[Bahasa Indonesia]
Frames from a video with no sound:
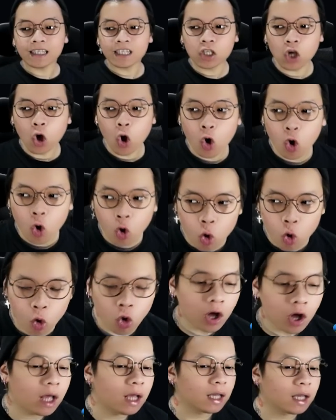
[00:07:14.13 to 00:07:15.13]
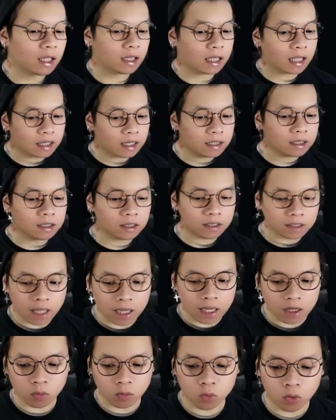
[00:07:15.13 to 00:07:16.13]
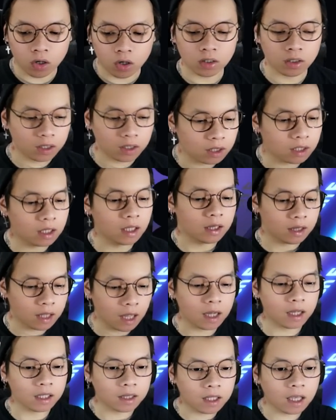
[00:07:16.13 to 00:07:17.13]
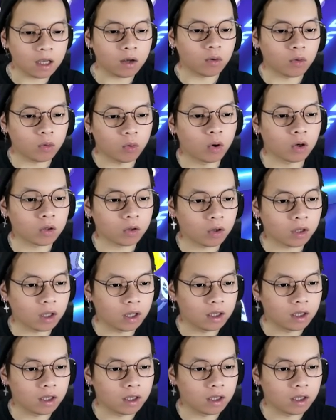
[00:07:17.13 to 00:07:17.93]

go! Kita ke Tech World, kita ke Tech World. Oke.